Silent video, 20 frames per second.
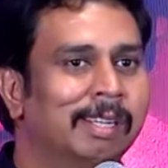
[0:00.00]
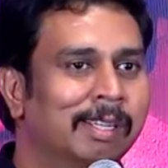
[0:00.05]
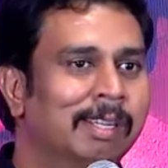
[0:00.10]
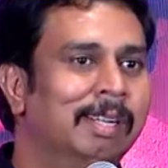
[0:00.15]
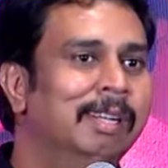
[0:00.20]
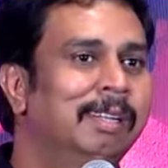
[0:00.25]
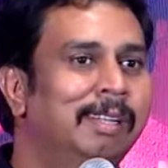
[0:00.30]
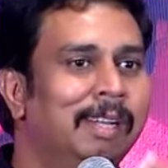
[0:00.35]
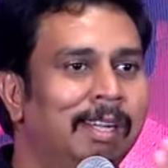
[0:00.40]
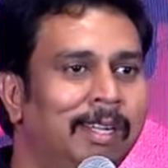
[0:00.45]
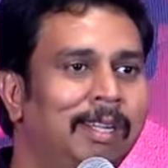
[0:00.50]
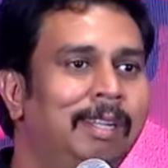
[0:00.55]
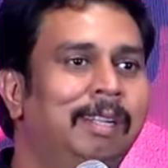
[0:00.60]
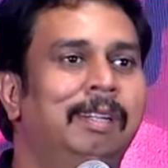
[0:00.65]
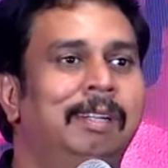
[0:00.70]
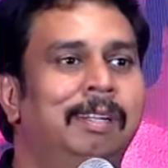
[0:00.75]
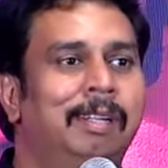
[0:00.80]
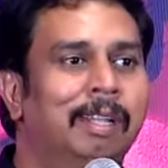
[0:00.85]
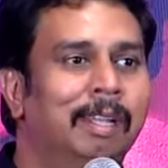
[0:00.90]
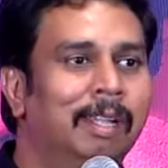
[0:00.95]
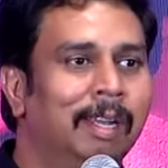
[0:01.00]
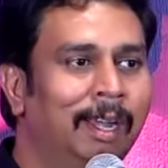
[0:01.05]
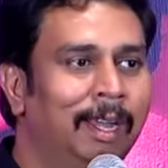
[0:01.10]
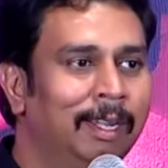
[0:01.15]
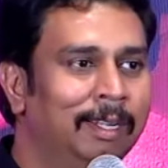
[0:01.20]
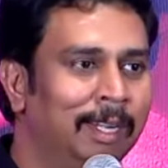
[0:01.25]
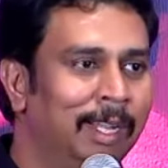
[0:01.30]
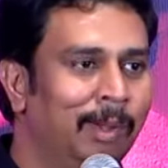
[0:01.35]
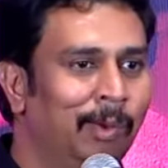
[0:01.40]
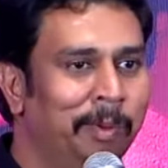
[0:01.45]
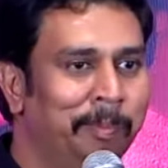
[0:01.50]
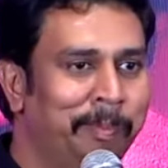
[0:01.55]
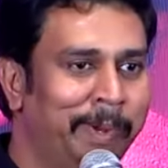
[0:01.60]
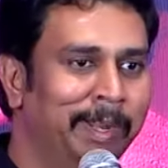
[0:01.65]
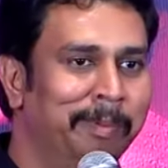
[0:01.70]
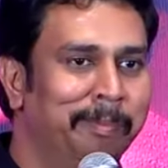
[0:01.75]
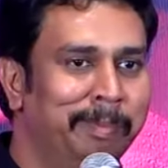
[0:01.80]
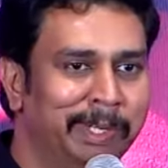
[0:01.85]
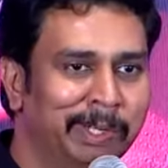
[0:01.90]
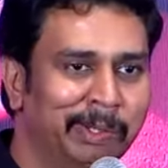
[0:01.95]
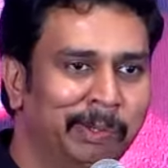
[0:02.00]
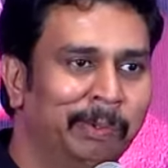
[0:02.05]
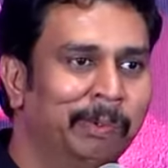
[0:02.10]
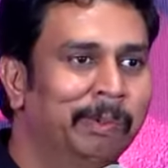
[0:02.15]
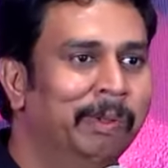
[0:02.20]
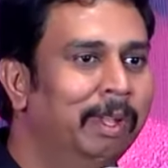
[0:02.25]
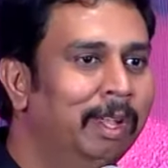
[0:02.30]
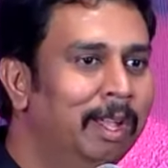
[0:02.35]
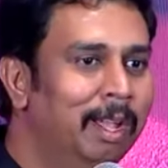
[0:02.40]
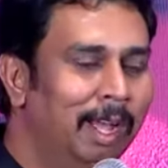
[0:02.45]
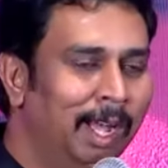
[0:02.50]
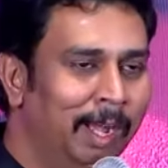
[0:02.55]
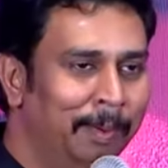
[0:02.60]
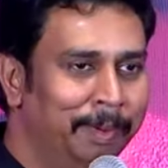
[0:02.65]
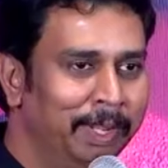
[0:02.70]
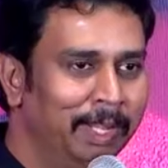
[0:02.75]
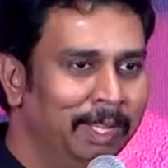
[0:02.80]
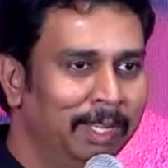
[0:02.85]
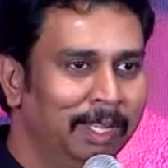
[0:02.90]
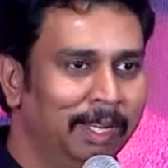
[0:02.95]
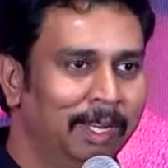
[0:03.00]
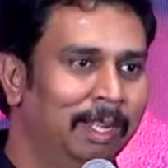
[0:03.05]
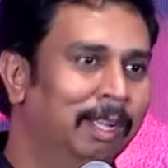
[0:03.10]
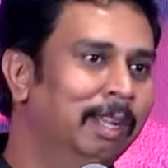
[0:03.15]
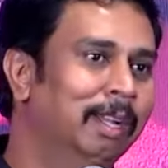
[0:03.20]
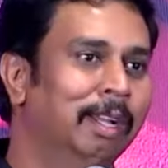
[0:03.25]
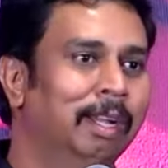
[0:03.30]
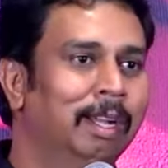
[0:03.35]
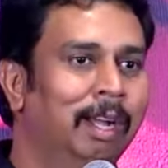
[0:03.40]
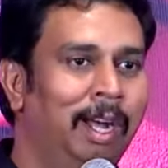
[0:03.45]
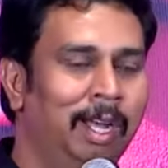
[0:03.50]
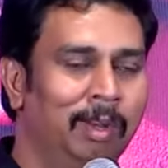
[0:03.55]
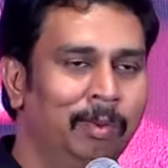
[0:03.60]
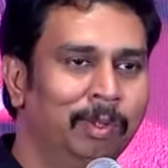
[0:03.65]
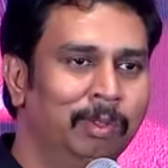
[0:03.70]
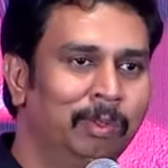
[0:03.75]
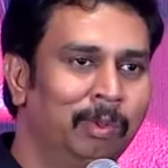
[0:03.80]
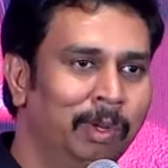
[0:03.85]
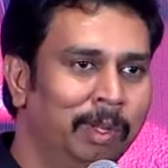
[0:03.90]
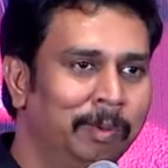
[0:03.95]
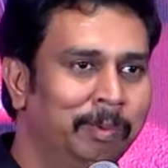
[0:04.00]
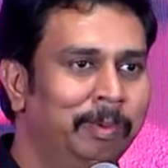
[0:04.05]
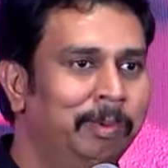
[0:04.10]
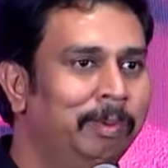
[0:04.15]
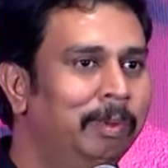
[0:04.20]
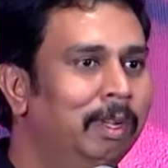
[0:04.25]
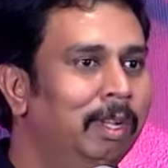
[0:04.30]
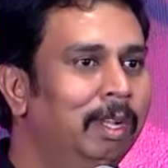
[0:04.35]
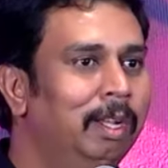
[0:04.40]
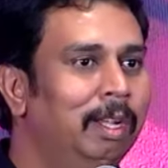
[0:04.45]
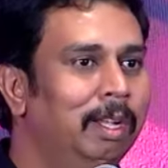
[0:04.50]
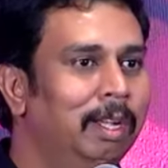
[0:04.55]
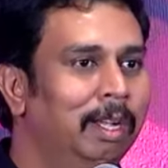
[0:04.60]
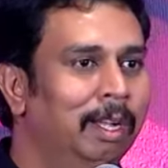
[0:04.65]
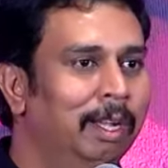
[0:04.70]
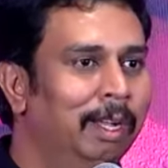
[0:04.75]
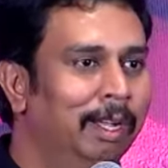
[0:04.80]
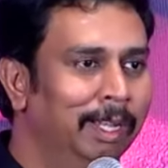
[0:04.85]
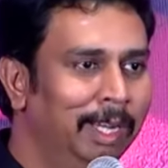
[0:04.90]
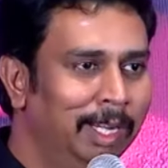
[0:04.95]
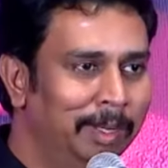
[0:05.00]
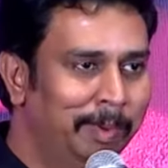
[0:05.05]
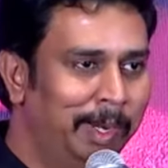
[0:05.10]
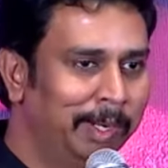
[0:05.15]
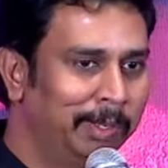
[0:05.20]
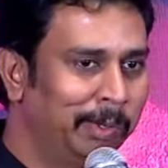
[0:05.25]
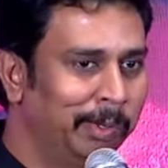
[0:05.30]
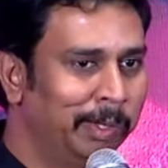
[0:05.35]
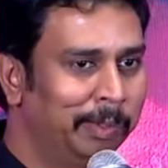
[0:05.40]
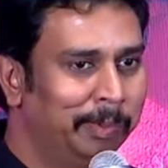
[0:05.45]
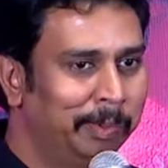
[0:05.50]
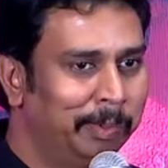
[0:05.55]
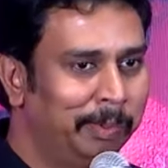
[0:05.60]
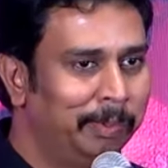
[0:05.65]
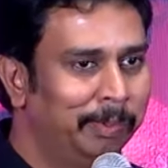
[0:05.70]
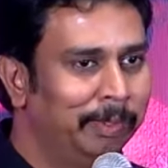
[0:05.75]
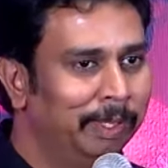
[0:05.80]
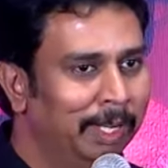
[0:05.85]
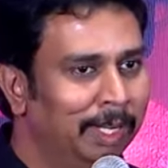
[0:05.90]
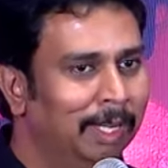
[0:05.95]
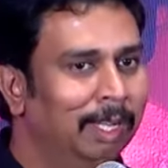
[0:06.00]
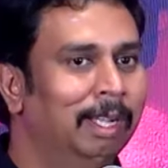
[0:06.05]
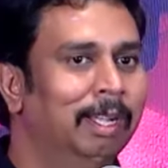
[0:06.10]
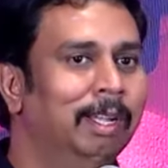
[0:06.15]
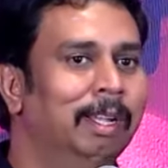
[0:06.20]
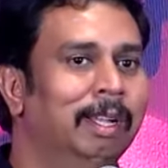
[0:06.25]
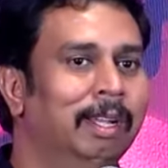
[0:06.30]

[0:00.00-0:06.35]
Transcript: கண்டென்ட் ரிலேட்டடாக ஒரு படம் பண்ணணும் அப்படிங்கிற ஆர்வத்தோடவும் ஈடுபாட்டோடவும் என்னை